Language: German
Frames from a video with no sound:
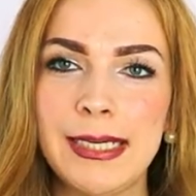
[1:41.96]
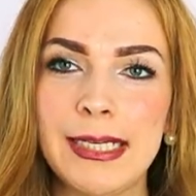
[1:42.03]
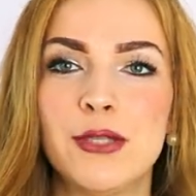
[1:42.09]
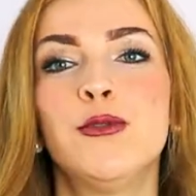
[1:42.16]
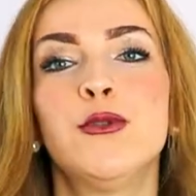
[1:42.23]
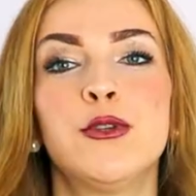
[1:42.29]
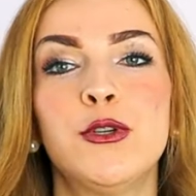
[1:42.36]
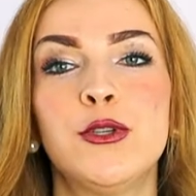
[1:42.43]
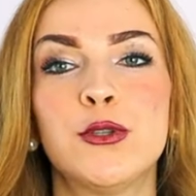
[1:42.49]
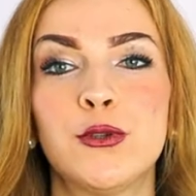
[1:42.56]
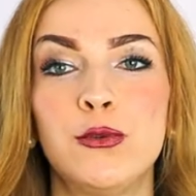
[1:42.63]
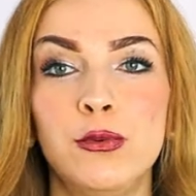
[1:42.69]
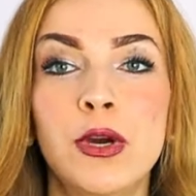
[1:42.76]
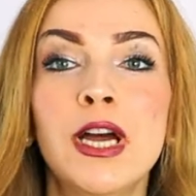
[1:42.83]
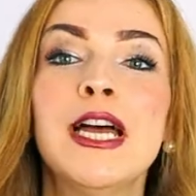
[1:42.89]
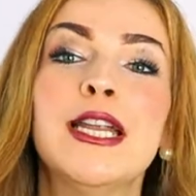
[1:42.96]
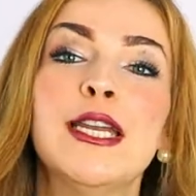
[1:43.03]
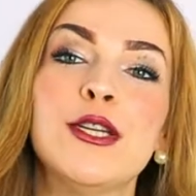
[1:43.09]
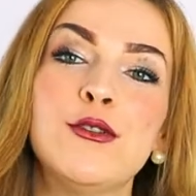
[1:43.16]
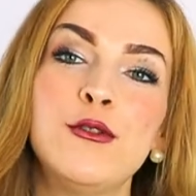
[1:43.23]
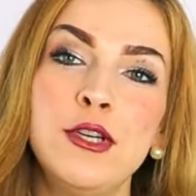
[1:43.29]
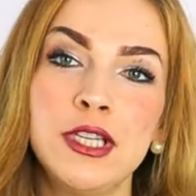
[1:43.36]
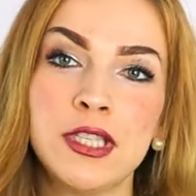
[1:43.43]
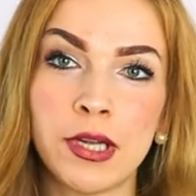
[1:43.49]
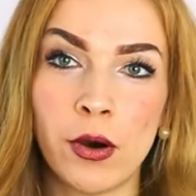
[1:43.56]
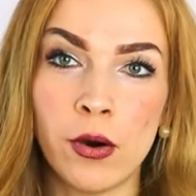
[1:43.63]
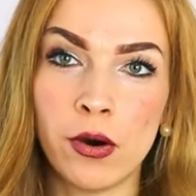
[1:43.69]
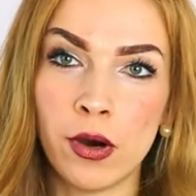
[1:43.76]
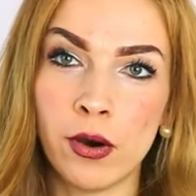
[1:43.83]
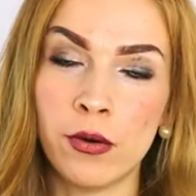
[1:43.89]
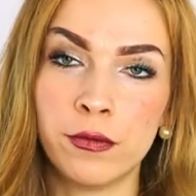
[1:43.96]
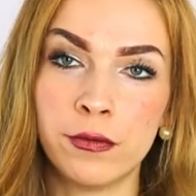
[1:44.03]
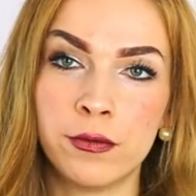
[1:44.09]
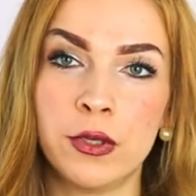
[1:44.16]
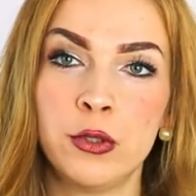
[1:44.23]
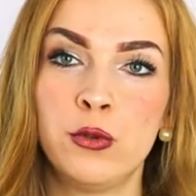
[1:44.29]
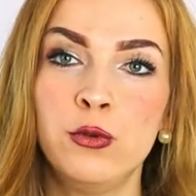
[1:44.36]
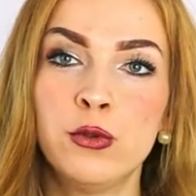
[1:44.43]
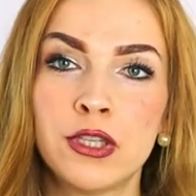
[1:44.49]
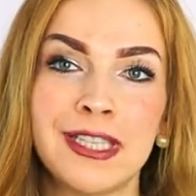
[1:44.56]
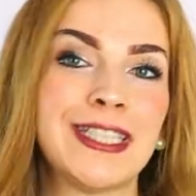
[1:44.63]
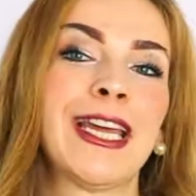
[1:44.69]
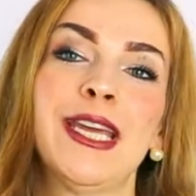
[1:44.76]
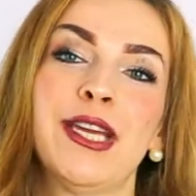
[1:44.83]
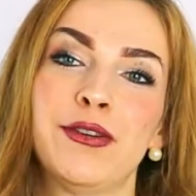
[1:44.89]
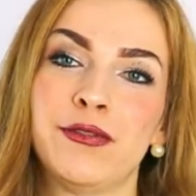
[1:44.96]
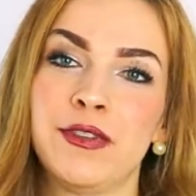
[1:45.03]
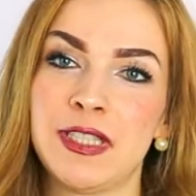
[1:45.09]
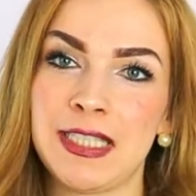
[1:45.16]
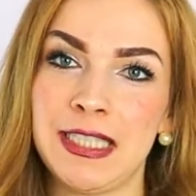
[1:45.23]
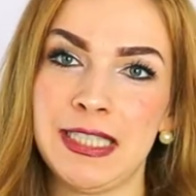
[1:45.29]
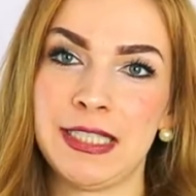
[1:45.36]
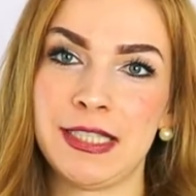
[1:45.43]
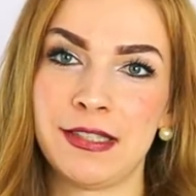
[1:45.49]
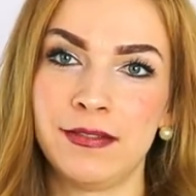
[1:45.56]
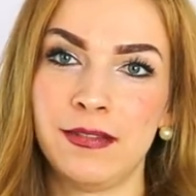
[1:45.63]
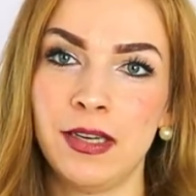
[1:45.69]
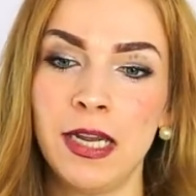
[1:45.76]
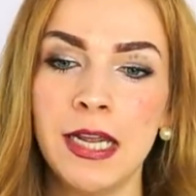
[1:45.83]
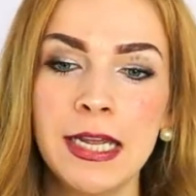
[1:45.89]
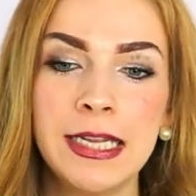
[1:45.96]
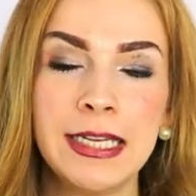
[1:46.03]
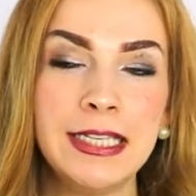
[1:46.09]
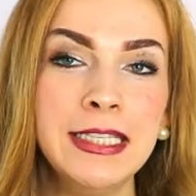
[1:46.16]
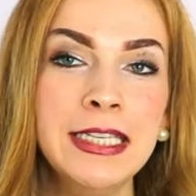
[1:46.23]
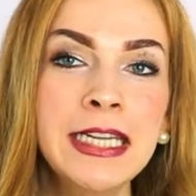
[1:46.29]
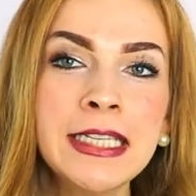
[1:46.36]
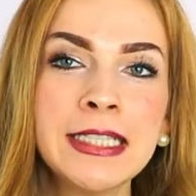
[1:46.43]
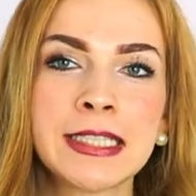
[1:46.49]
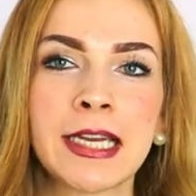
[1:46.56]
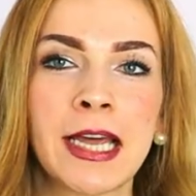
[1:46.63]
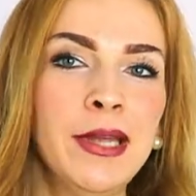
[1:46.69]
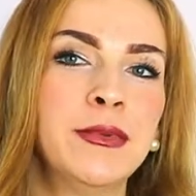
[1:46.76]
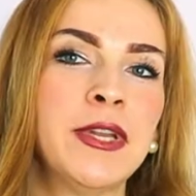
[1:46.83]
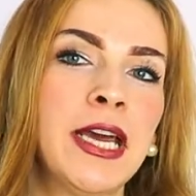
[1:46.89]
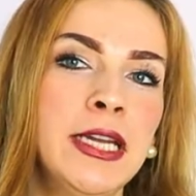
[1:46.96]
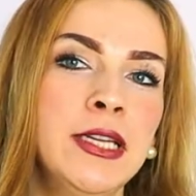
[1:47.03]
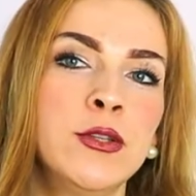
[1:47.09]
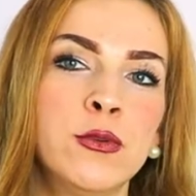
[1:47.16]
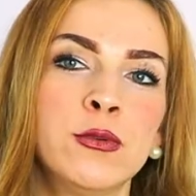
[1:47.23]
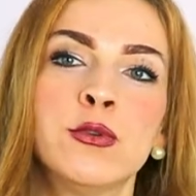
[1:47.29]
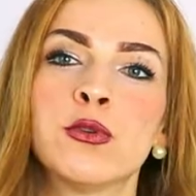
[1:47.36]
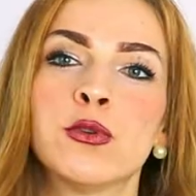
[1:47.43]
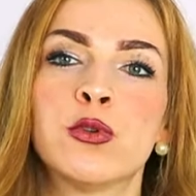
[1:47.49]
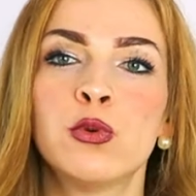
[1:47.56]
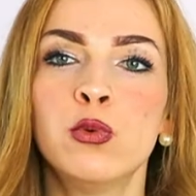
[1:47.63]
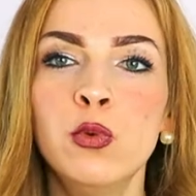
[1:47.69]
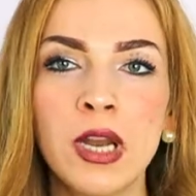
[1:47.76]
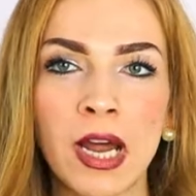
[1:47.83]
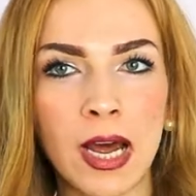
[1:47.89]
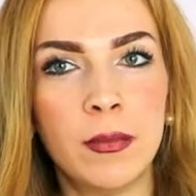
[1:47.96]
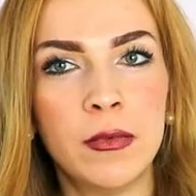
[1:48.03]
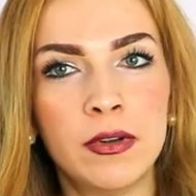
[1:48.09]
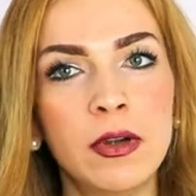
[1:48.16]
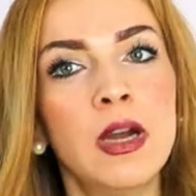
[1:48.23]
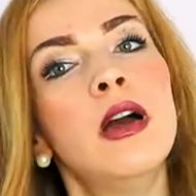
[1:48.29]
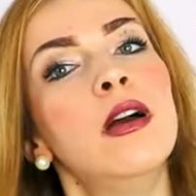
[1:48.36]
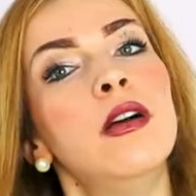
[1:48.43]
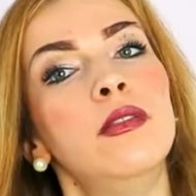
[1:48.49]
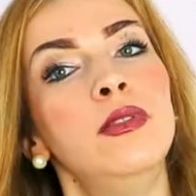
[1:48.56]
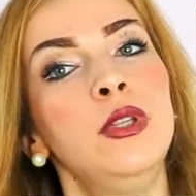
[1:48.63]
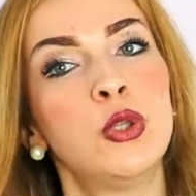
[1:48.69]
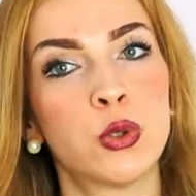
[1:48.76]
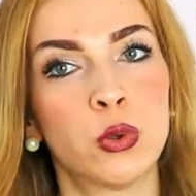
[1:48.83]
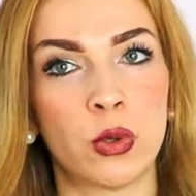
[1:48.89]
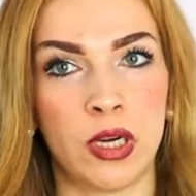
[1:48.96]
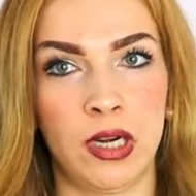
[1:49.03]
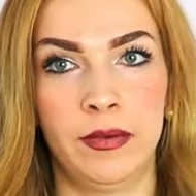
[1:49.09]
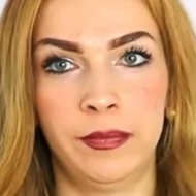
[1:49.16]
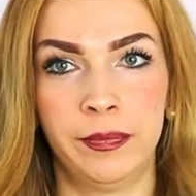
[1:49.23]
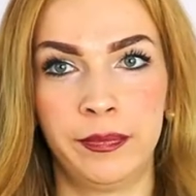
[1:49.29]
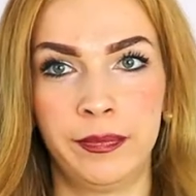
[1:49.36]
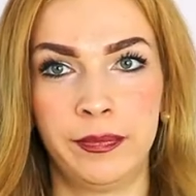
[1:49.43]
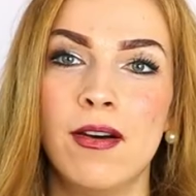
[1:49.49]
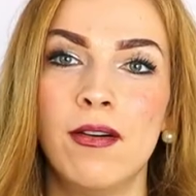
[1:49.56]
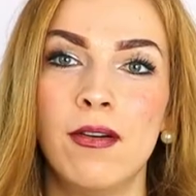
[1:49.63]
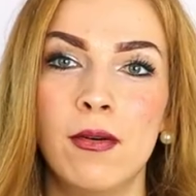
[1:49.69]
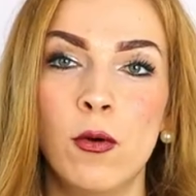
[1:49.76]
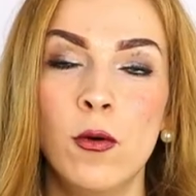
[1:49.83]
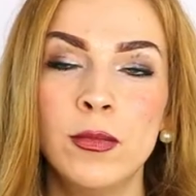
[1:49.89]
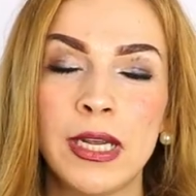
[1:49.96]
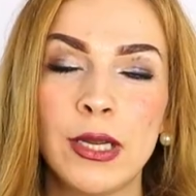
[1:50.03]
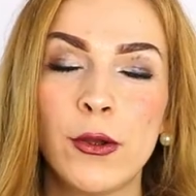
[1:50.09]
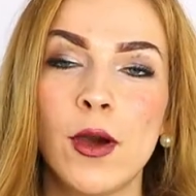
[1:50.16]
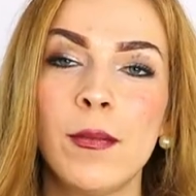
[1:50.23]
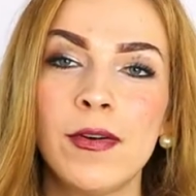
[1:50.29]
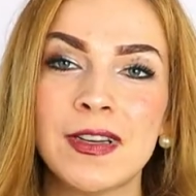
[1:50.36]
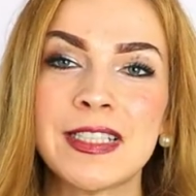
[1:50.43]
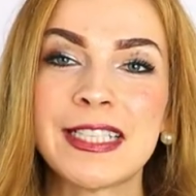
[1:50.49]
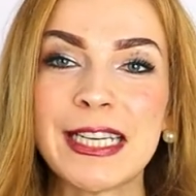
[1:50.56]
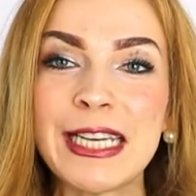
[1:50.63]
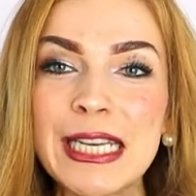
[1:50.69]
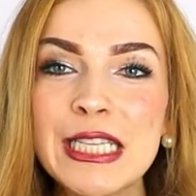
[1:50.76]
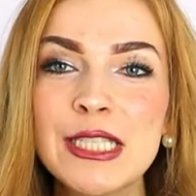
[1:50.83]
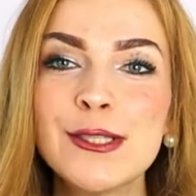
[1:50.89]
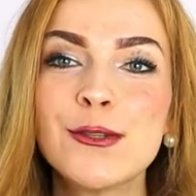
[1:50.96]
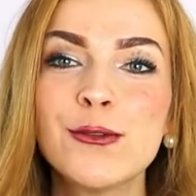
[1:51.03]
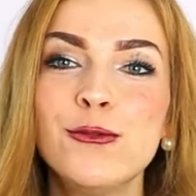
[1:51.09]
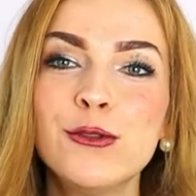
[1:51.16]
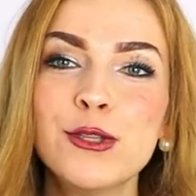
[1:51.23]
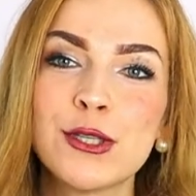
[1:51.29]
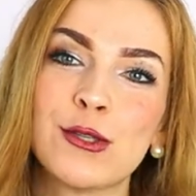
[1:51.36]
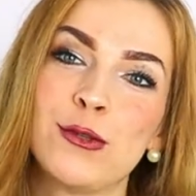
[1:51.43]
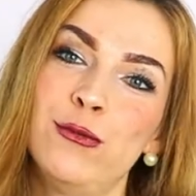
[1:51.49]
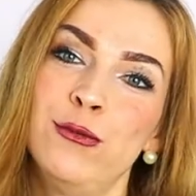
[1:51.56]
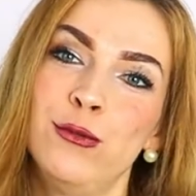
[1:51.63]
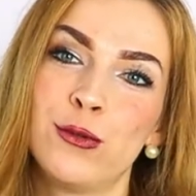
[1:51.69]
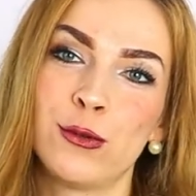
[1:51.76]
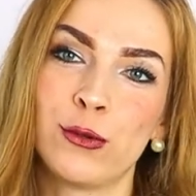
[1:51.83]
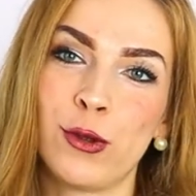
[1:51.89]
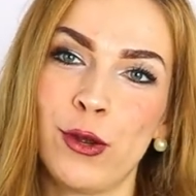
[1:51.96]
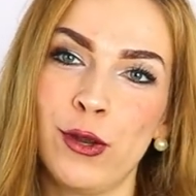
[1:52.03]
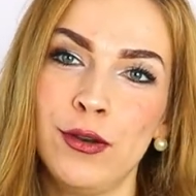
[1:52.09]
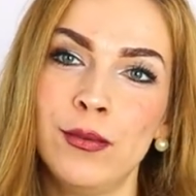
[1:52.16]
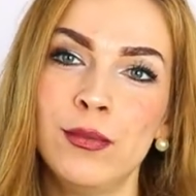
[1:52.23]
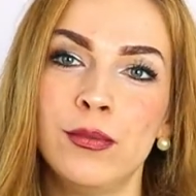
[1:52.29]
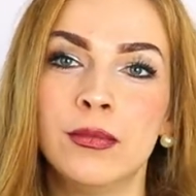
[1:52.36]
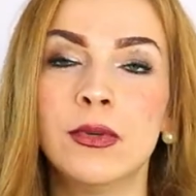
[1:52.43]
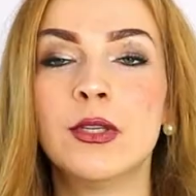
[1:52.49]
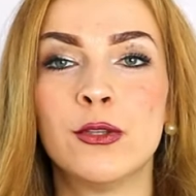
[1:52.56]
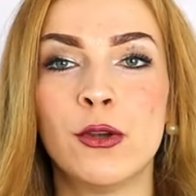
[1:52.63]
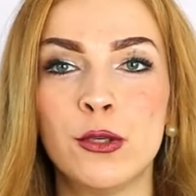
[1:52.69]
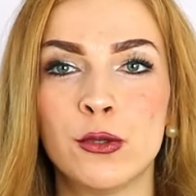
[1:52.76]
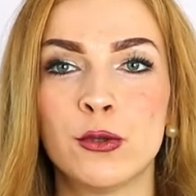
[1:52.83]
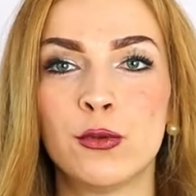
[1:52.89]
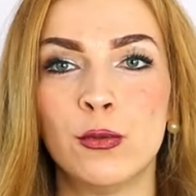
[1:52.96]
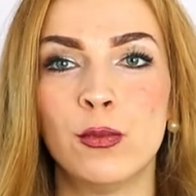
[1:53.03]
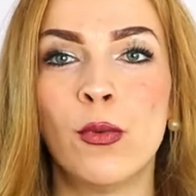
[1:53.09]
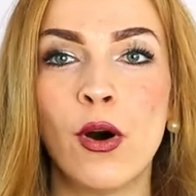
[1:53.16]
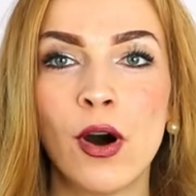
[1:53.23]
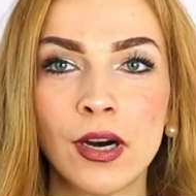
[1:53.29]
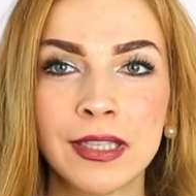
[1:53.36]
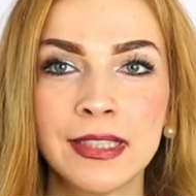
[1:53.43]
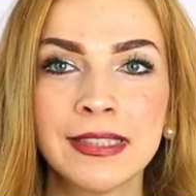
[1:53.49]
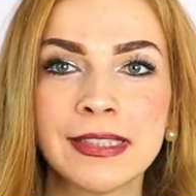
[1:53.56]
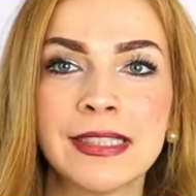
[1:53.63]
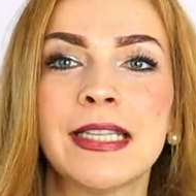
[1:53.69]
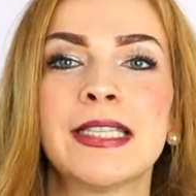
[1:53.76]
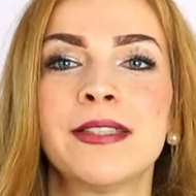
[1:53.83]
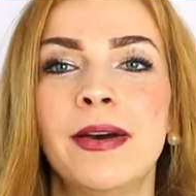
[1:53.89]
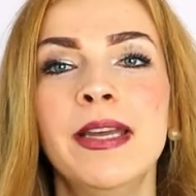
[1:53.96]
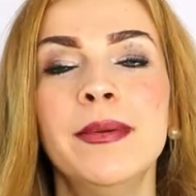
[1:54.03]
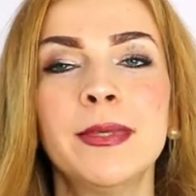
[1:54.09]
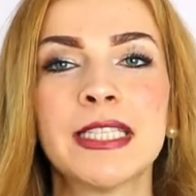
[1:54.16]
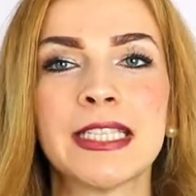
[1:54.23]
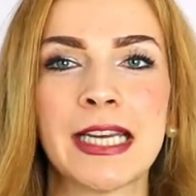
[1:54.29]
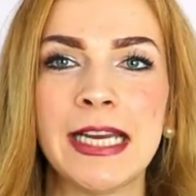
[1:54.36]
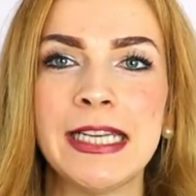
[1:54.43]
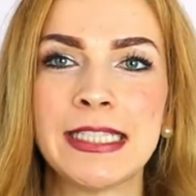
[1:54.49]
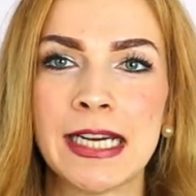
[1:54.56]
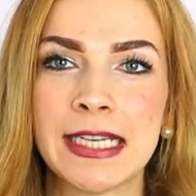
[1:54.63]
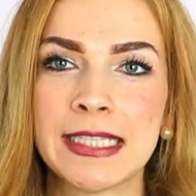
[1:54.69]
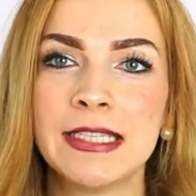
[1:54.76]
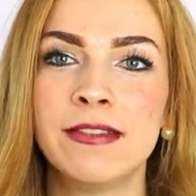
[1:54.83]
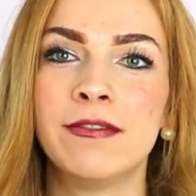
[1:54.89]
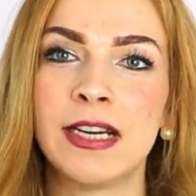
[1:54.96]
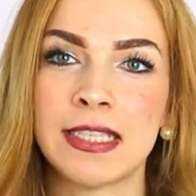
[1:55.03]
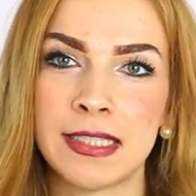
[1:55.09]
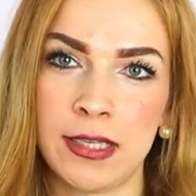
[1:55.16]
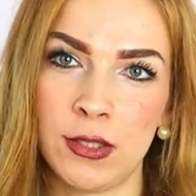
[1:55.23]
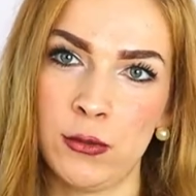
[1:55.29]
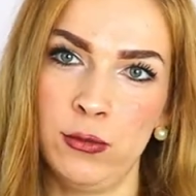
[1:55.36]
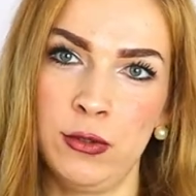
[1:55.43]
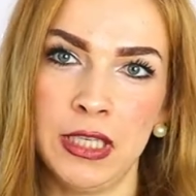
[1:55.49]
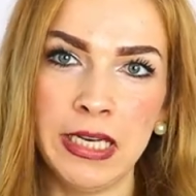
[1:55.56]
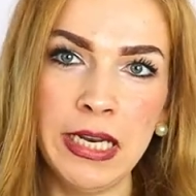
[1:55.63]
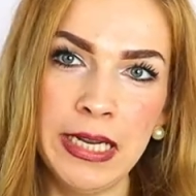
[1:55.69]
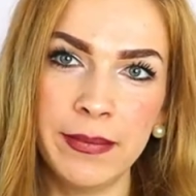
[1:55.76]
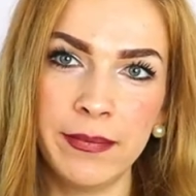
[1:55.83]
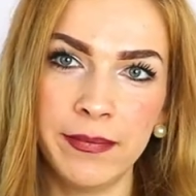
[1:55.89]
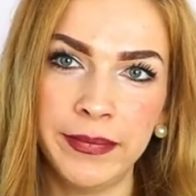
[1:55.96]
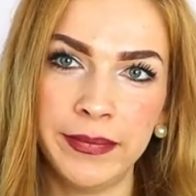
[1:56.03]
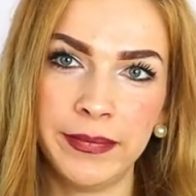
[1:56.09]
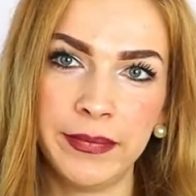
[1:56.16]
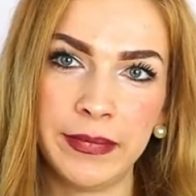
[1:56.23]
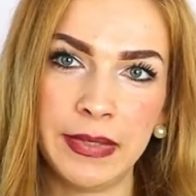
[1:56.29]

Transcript: Dazu solltest du natürlich auch auf Süßgetränke verzichten. Nichts treibt einen so zur Zunahme wie Zucker. Um deinem Körper was richtig Gutes tun zu können, solltest du morgens zwei bis drei Tassen Wasser zu dir nehmen.